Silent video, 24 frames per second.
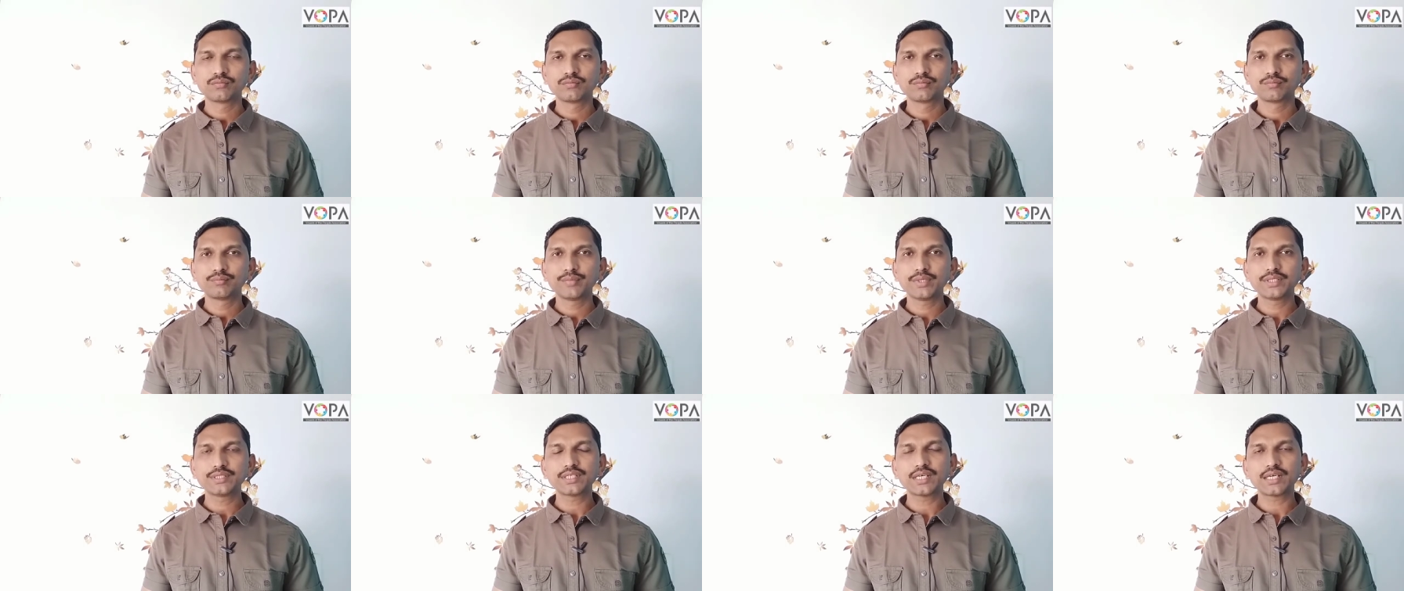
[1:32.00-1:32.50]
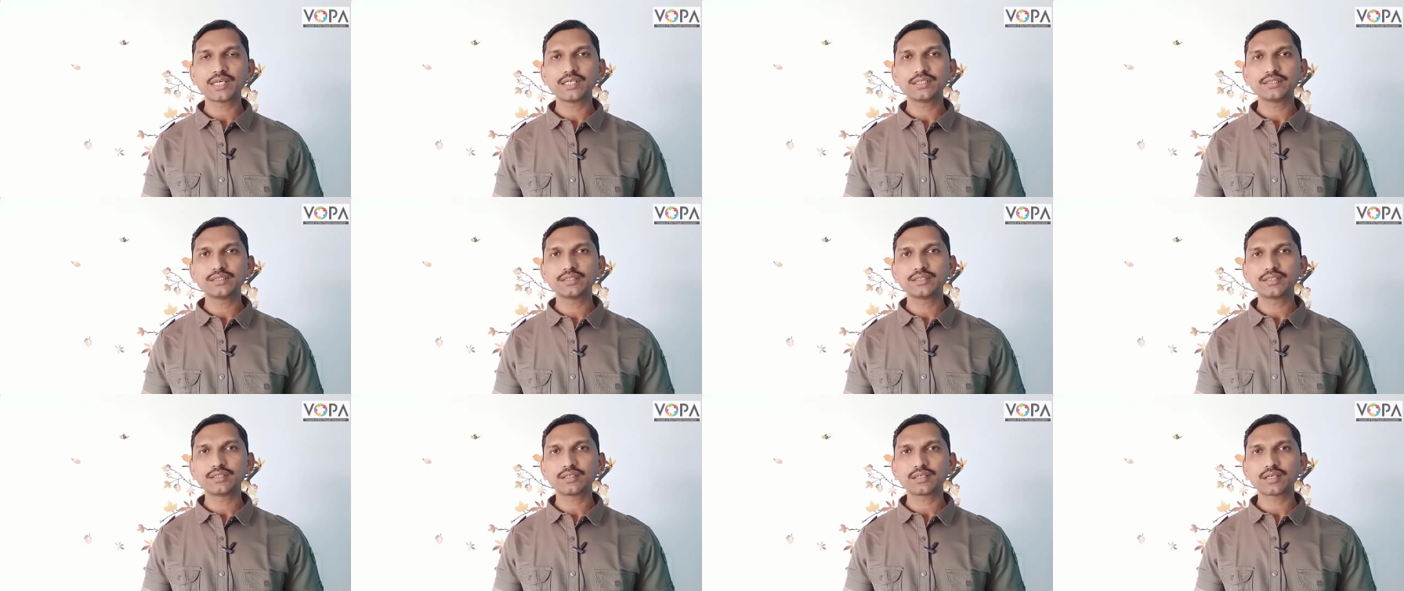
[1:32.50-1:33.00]
बेचारा
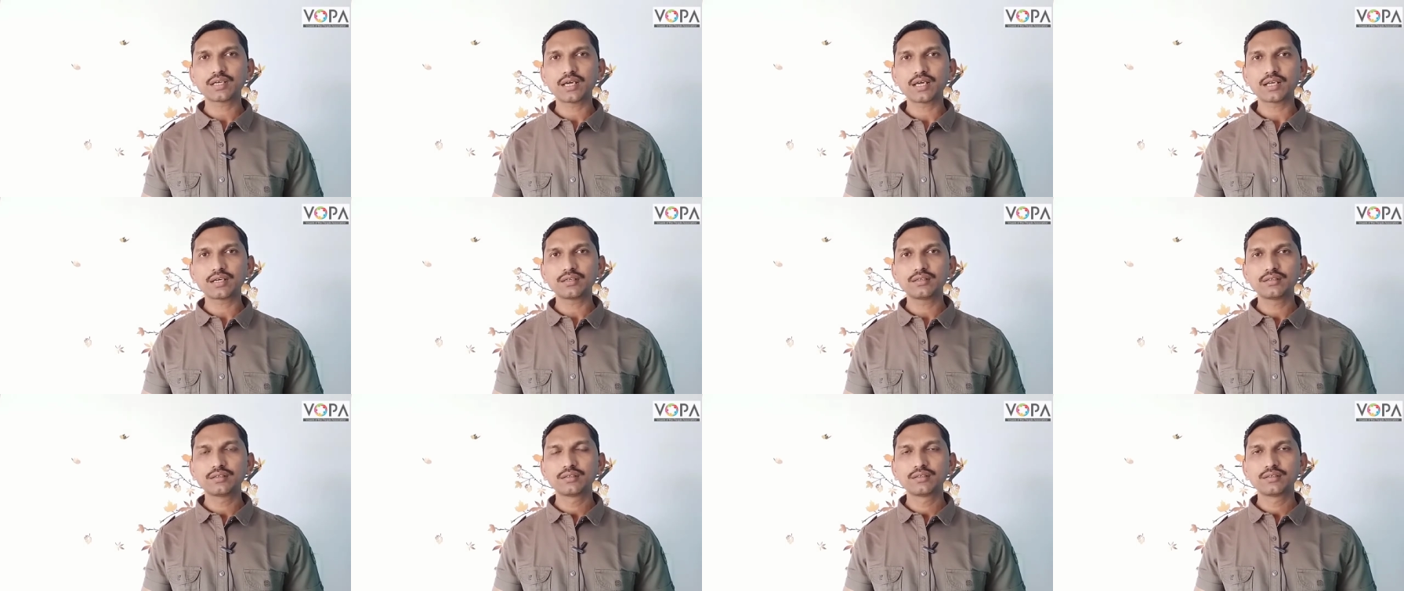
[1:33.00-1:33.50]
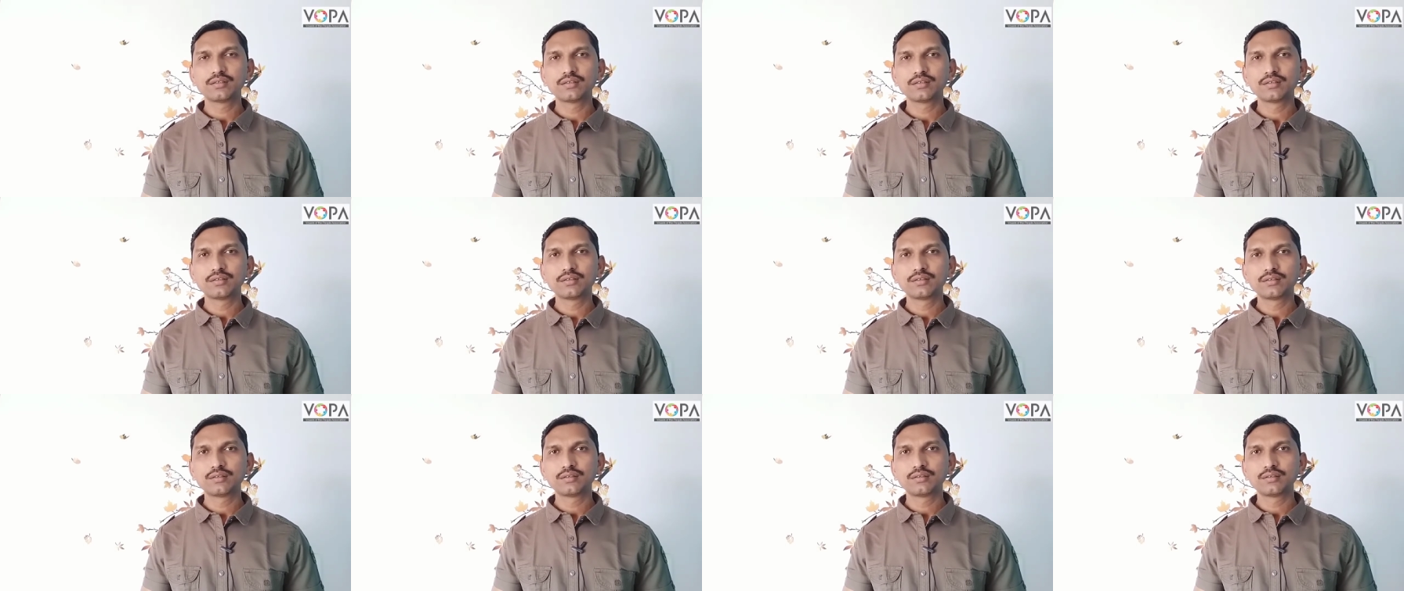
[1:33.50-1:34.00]
चित्रकार
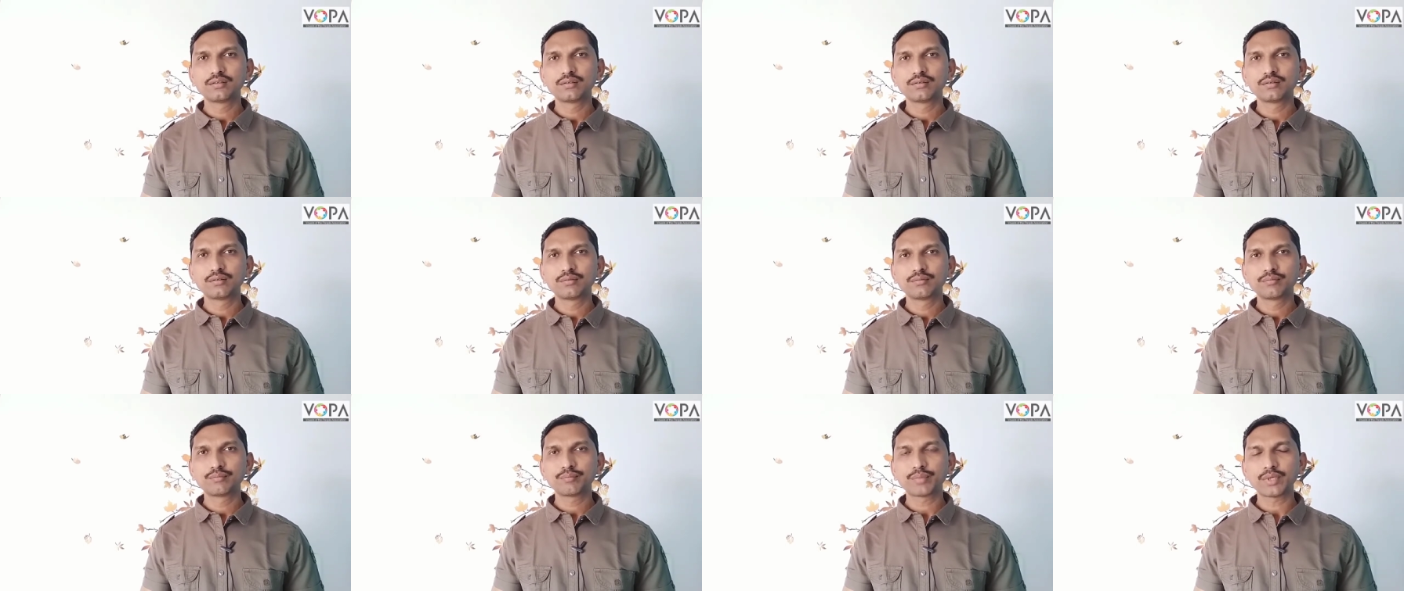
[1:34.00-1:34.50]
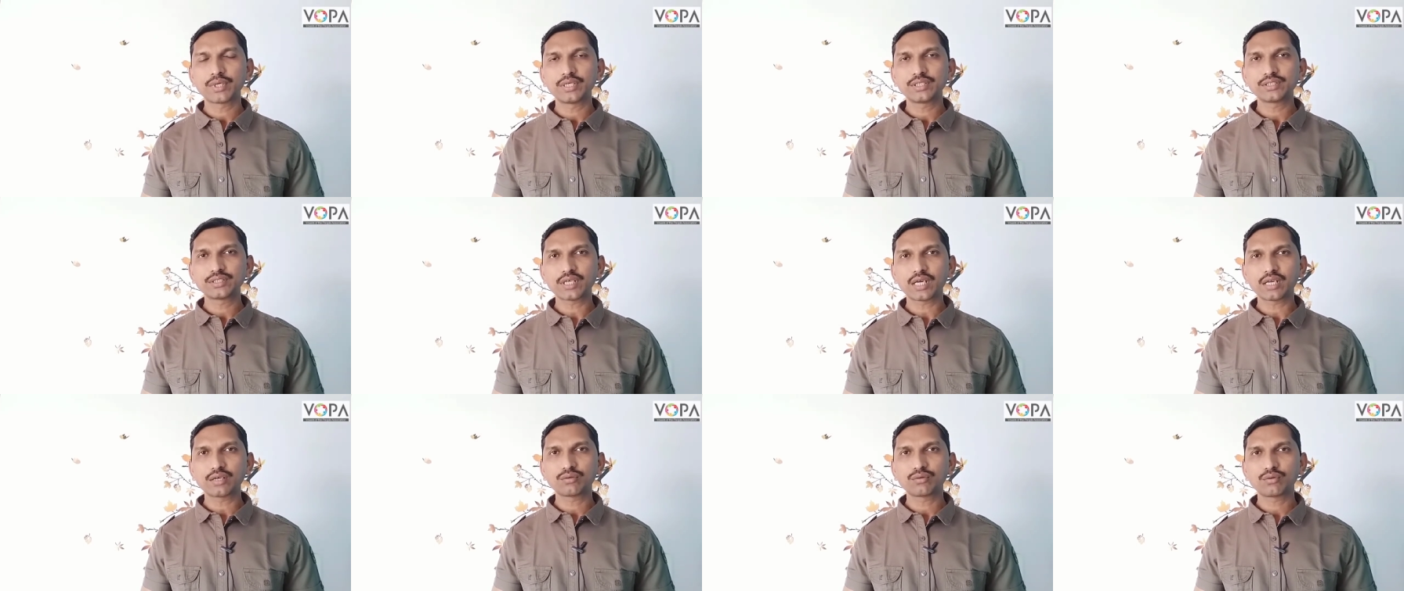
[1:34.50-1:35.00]

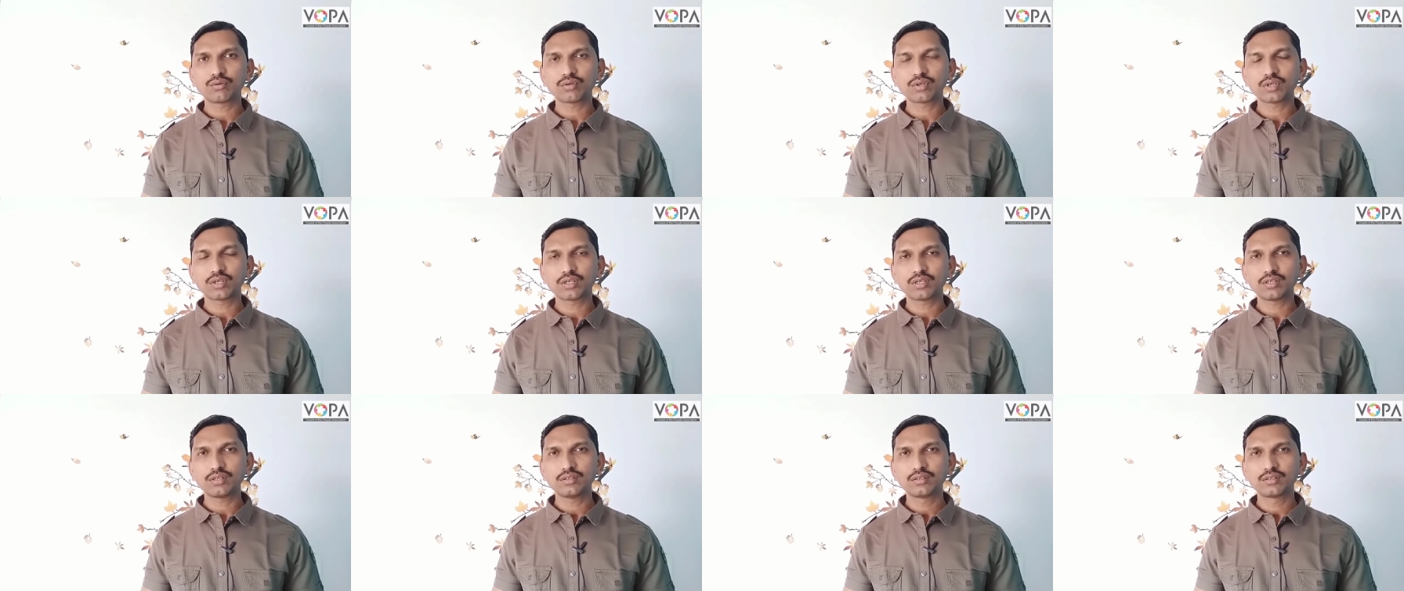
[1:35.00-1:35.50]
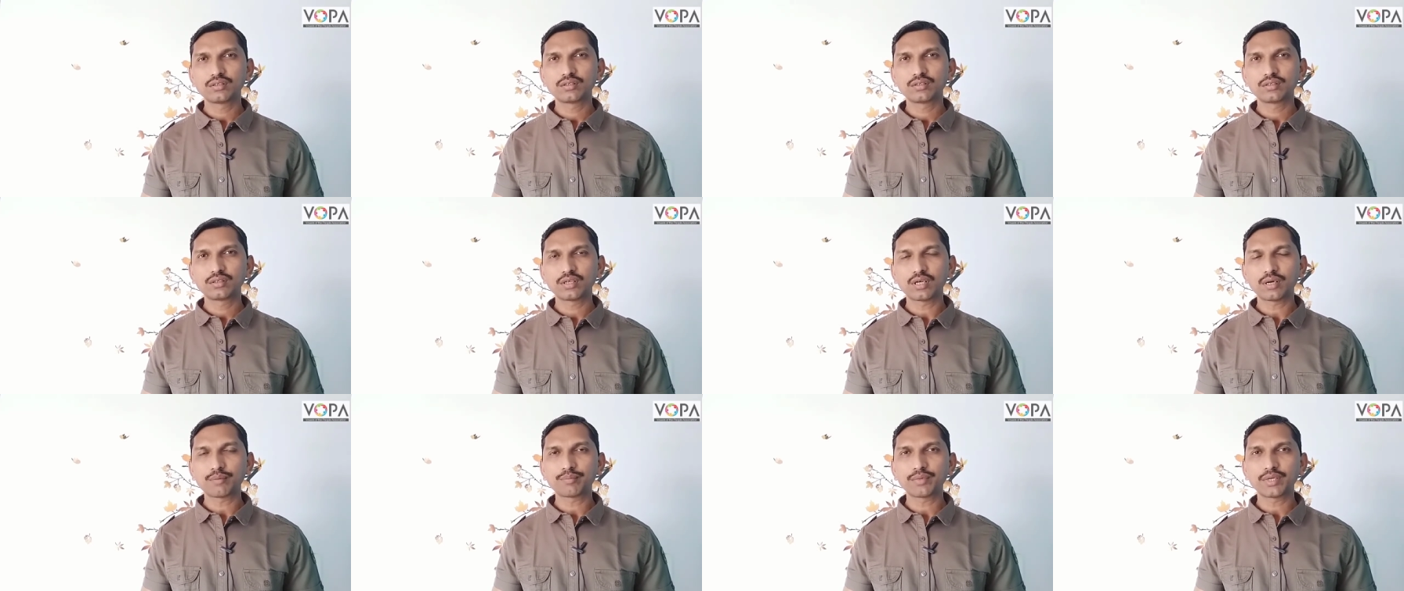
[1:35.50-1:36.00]
परेशान होकर
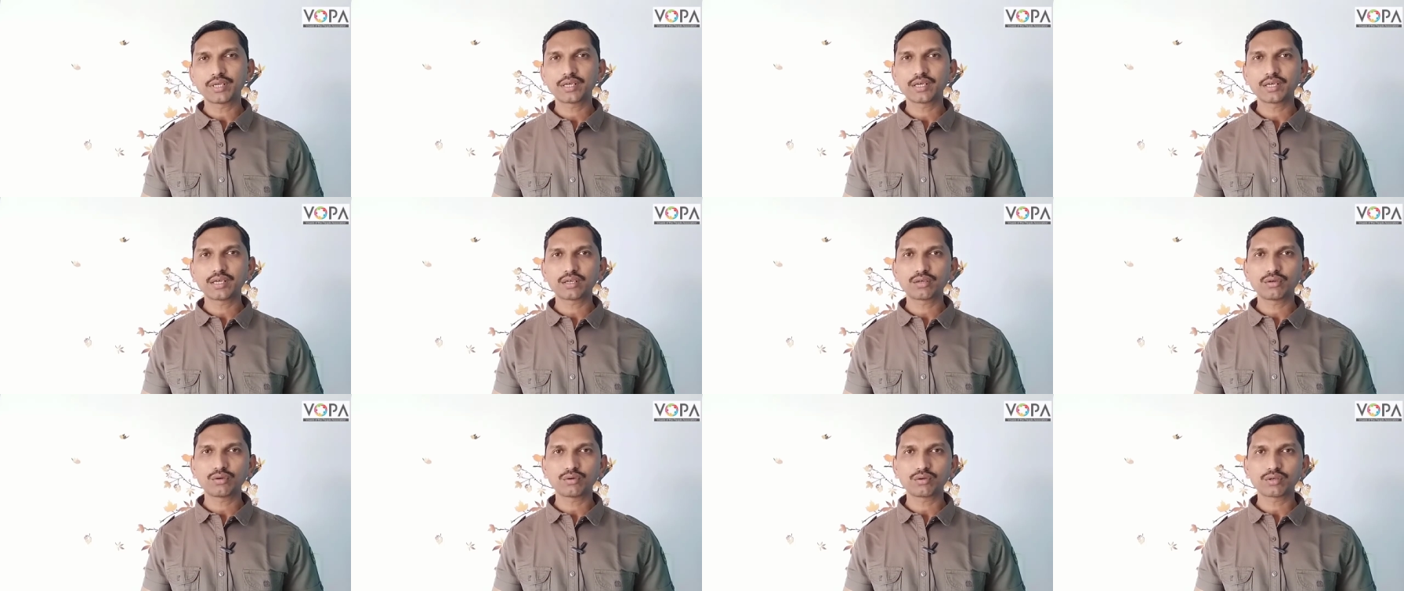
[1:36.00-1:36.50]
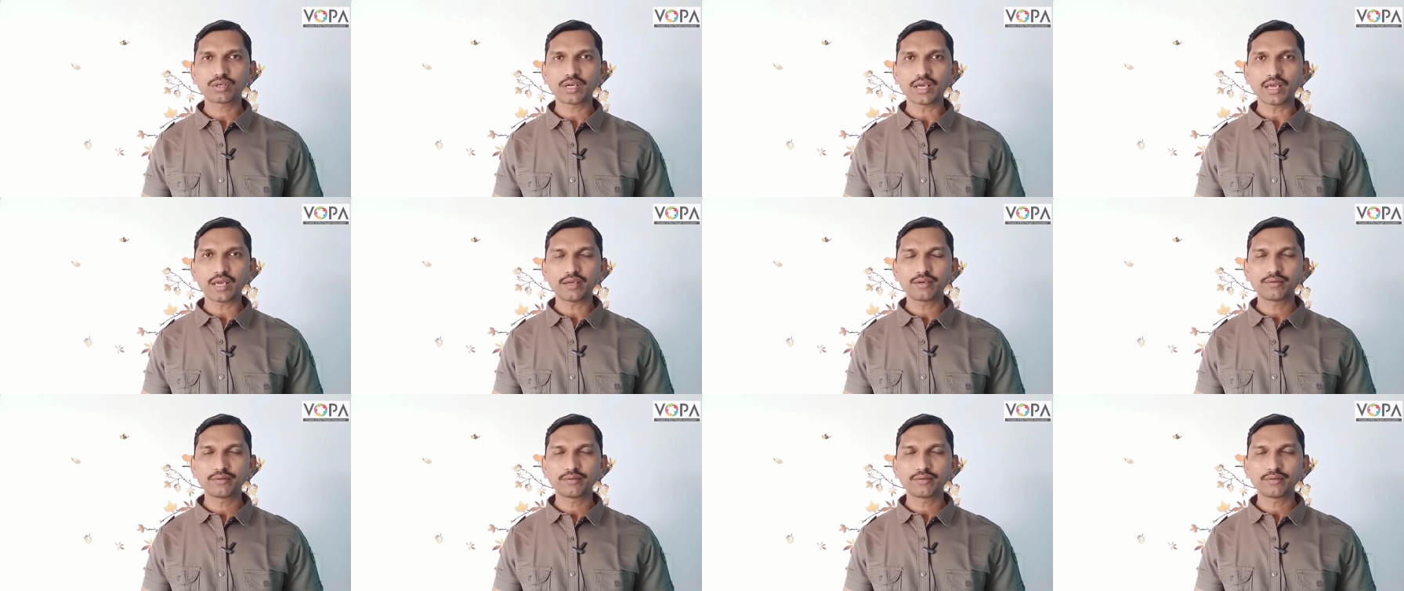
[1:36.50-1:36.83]
अपने घर लौट गए